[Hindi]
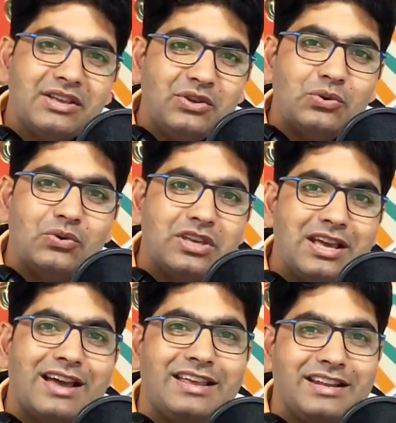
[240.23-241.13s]
थैंक यू
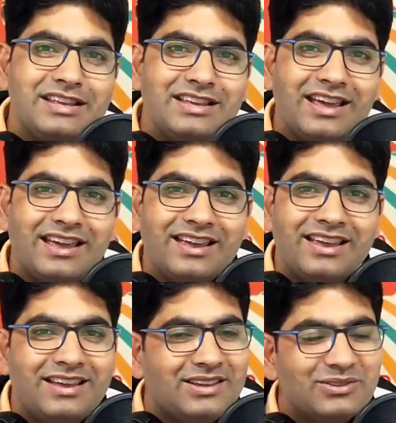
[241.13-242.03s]
किया ही नहीं है
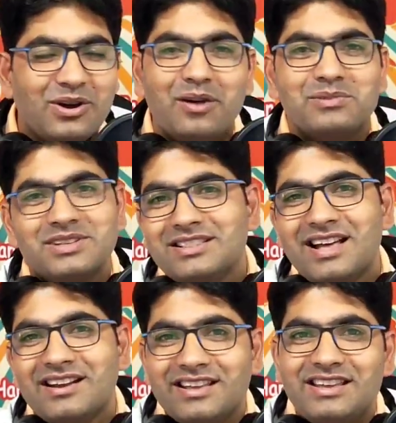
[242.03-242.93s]
तो आप
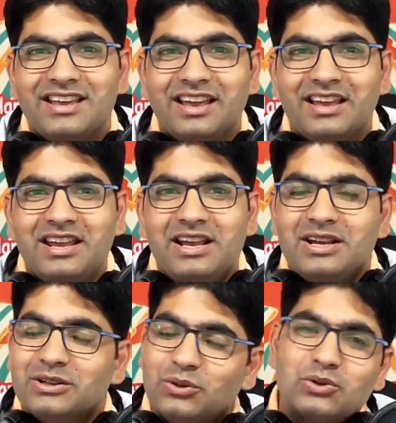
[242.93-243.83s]
जिंदा नहीं हैं
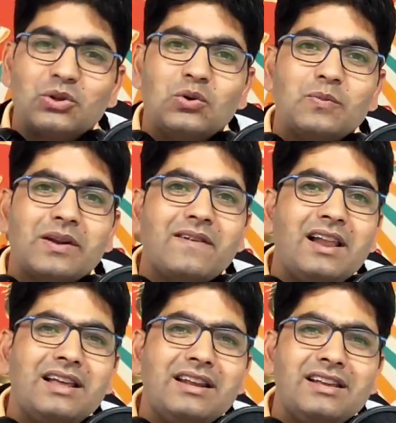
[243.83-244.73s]
दोस्तों ऊपर
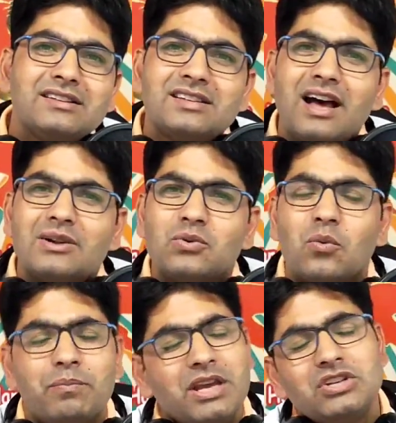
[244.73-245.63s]
वाले ने इंसान
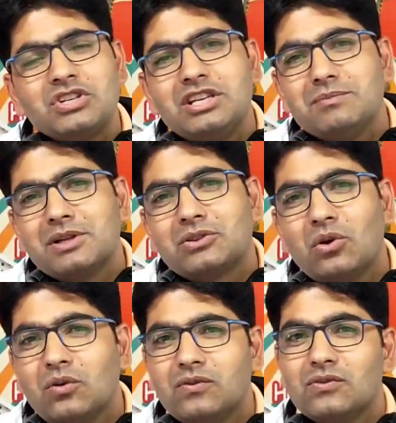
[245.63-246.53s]
को बेशकीमत
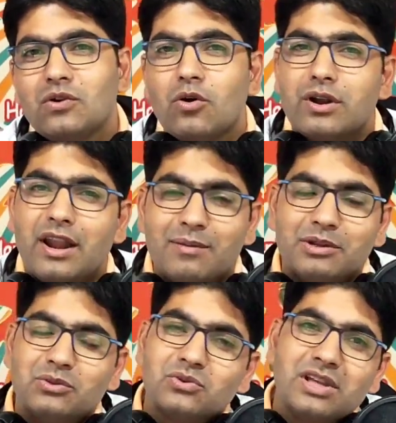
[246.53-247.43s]
तोहफों और
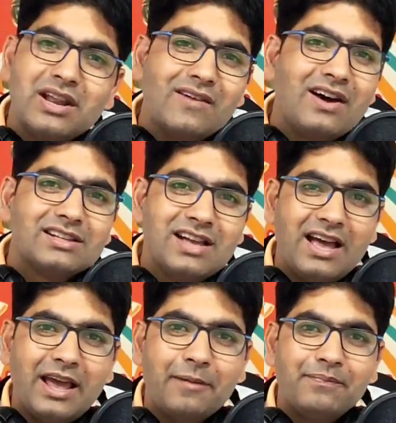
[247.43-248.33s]
नेमतों से नवाजा
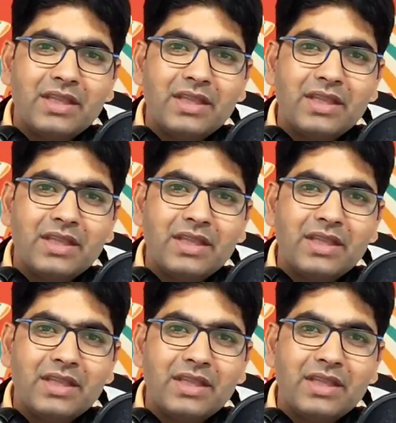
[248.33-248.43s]
है